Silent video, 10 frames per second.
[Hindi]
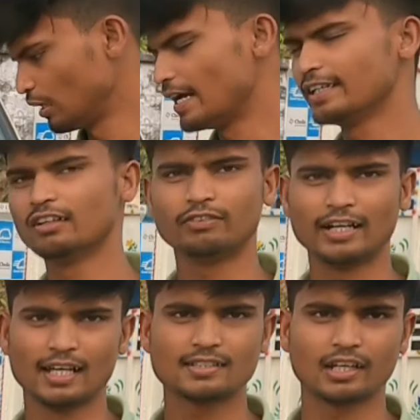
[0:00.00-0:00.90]
तो गाड़ी हम
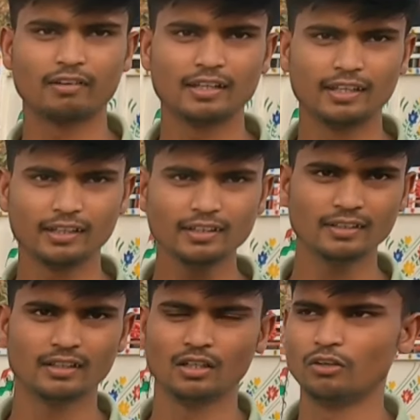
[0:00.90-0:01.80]
फाइनेंस करवा
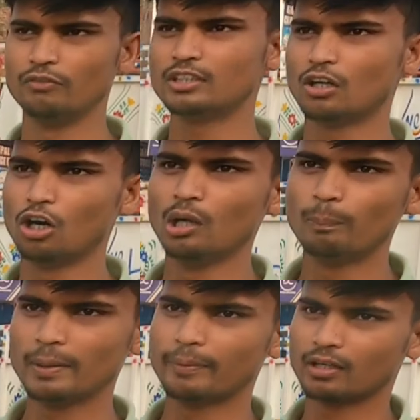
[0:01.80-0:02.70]
देंगे अच्छा अच्छा
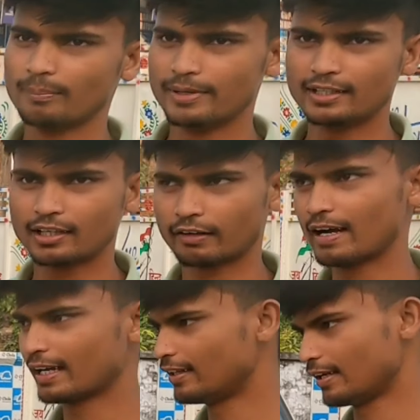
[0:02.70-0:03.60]
ऑल पेपर अपडेट
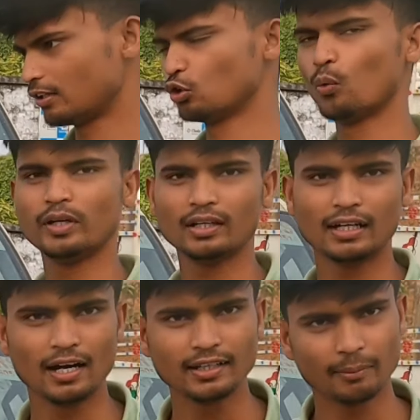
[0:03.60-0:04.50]
करवा के देंगे जो
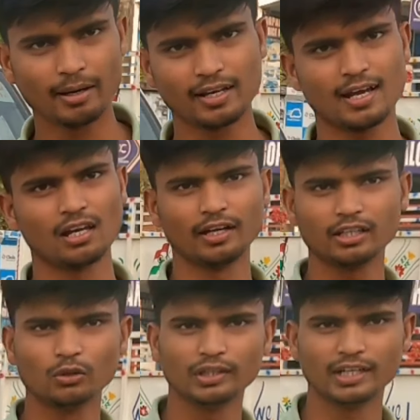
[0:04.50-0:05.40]
भी गाड़ी हमारे यहाँ
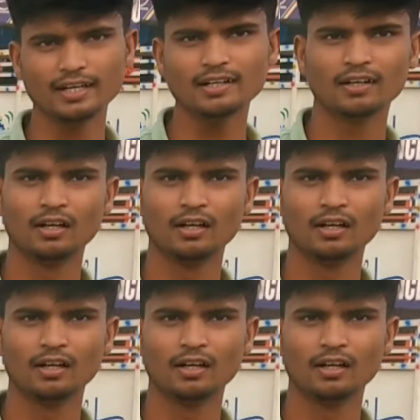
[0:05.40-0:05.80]
लगी हुई है